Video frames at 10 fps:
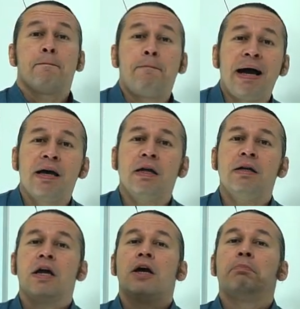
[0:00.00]

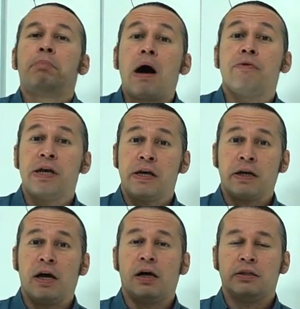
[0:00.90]
Bayan
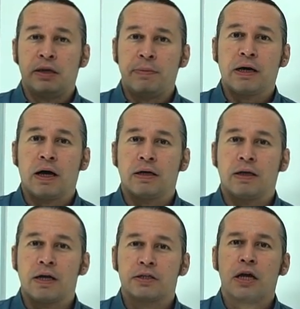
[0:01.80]
Baviera demek
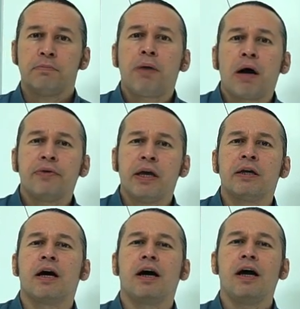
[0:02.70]
arkadaşlar.
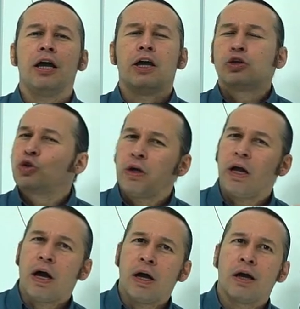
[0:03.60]
Baviera şöyle
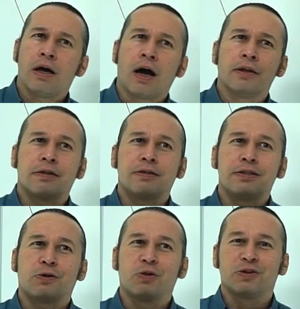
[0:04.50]
e,
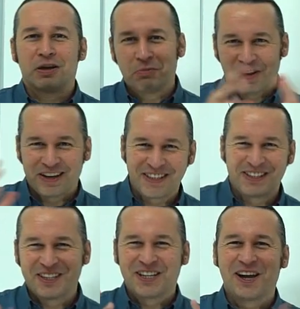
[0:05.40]
anlatacak olursam böyle
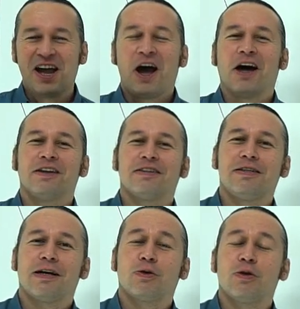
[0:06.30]
kısaca
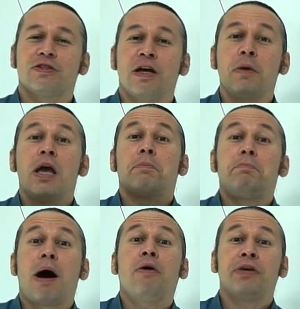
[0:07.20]
anlatacak olursam
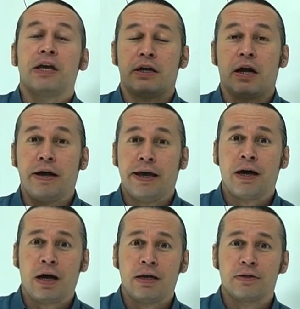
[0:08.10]
Baviera
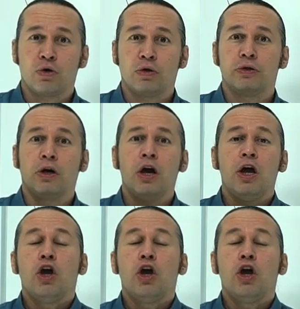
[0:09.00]
eyaleti oluyor.